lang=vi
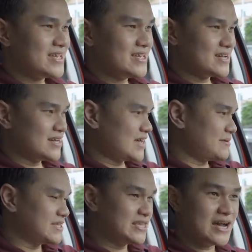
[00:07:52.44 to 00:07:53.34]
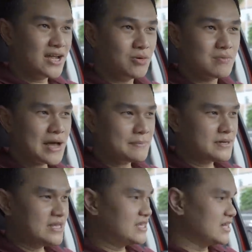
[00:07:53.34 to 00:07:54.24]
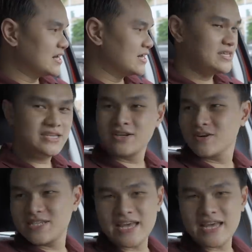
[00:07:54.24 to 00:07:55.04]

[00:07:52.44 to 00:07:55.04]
nay uh, em sẽ chở anh Hùng Lâm đi chơi trên con